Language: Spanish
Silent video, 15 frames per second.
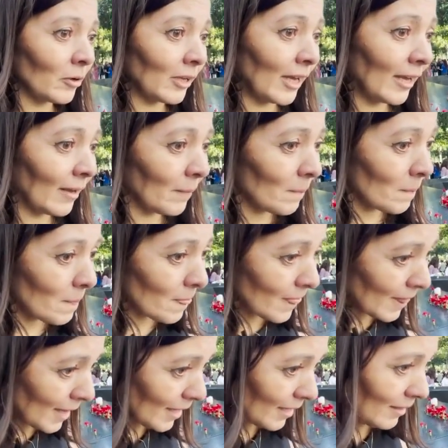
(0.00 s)
porque
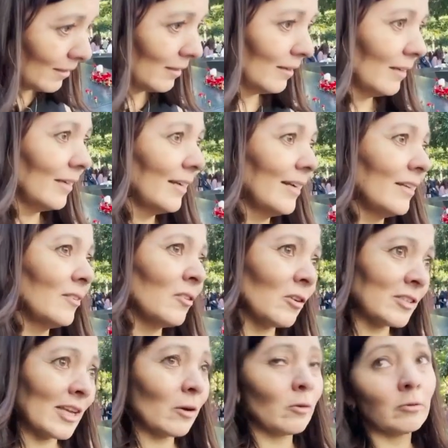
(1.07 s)

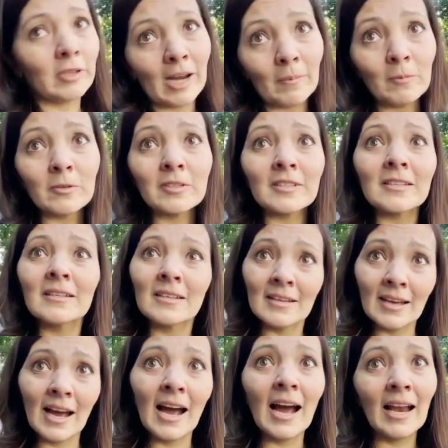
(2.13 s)
nos encontramos
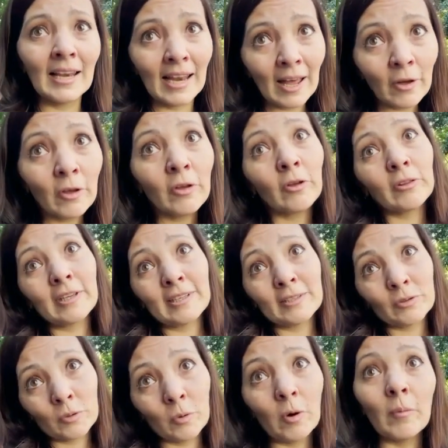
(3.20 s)
al lado de
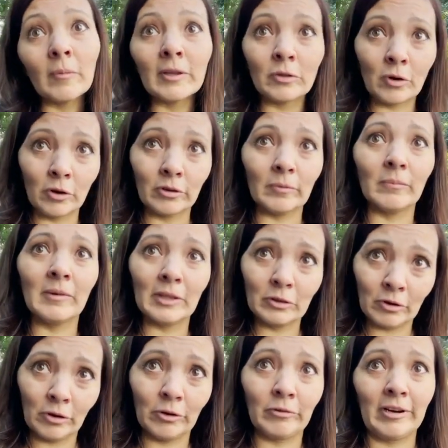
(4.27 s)
donde estuvo mi,
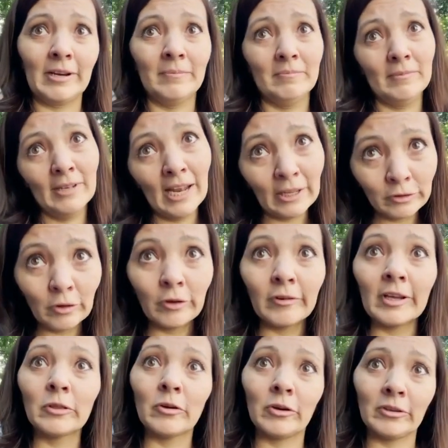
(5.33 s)
torre, la
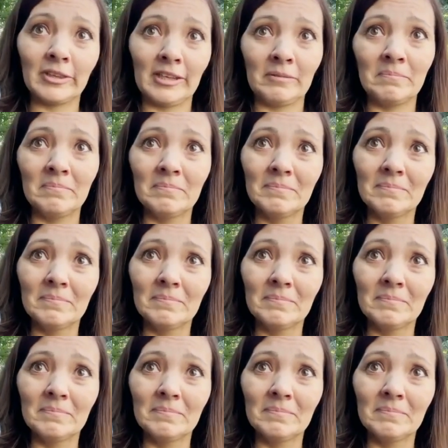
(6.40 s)
Torre Norte.